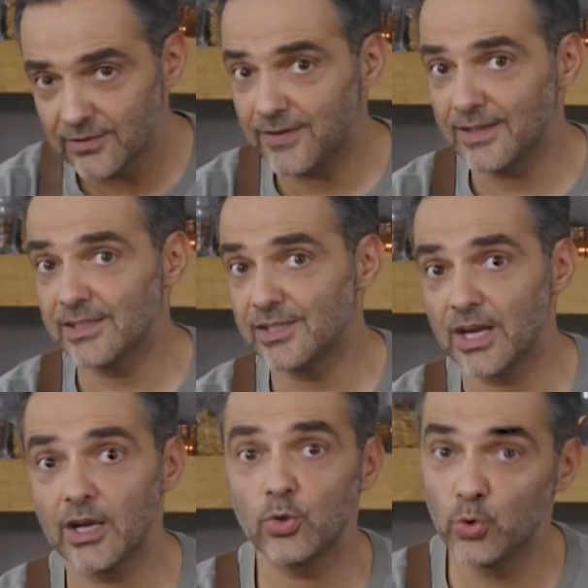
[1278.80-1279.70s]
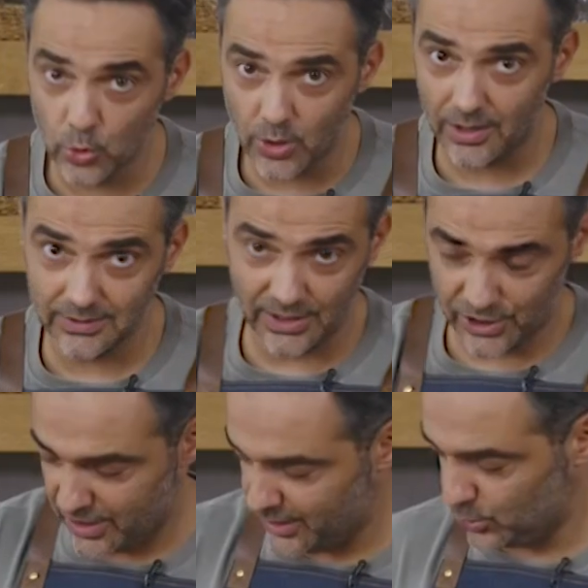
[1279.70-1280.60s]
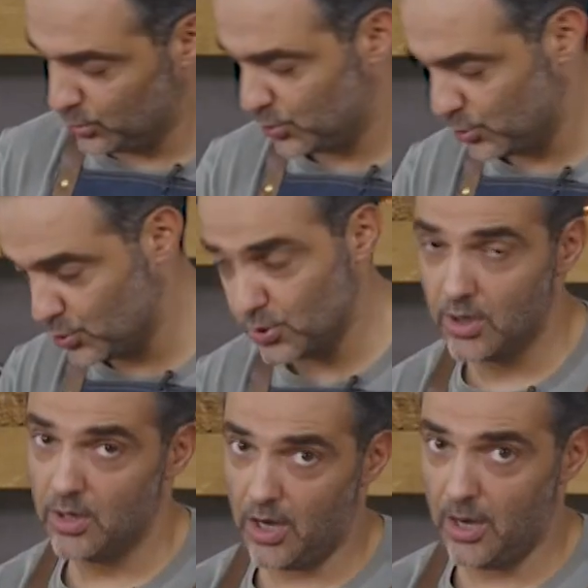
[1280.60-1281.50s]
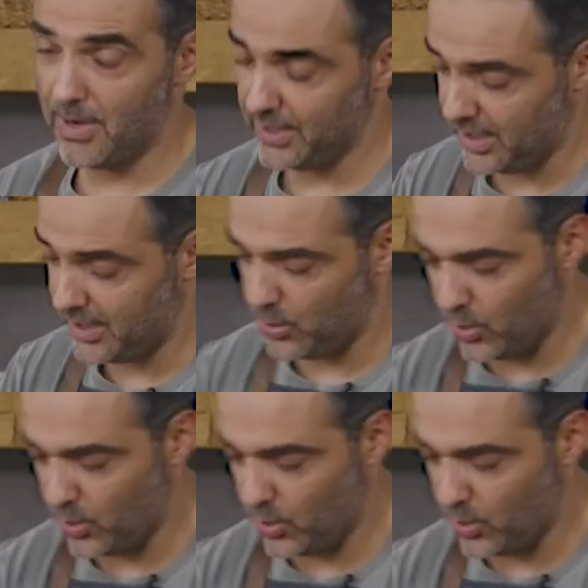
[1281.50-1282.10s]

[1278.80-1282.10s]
fazlaca kuru kaldığına şahit olursunuz. Aman ha o